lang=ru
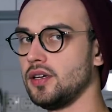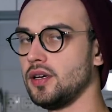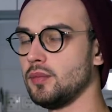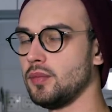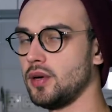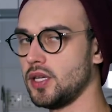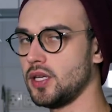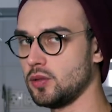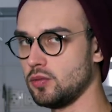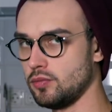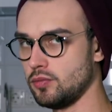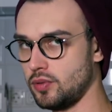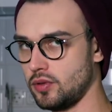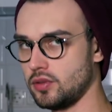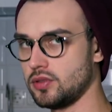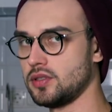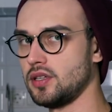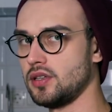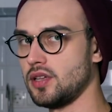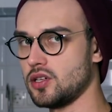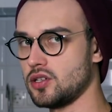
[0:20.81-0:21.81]
Поэтому
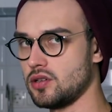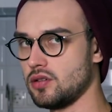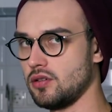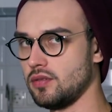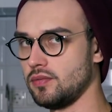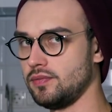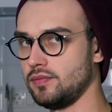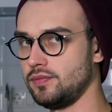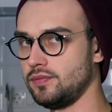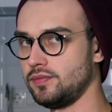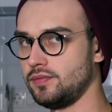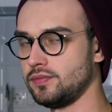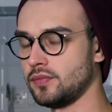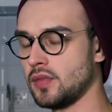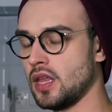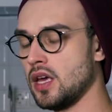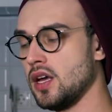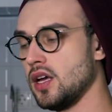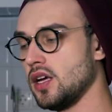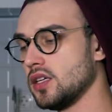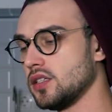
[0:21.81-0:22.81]
просто начнем.
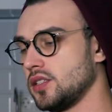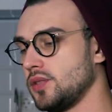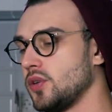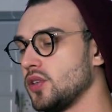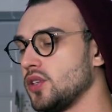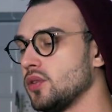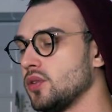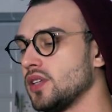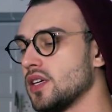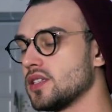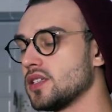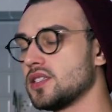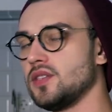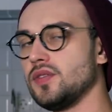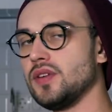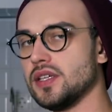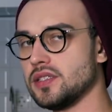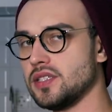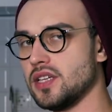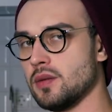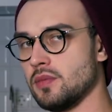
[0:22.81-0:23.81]
Сегодня у нас
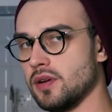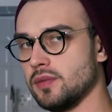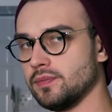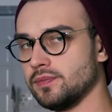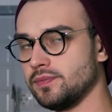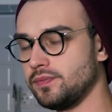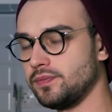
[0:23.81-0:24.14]
две темы.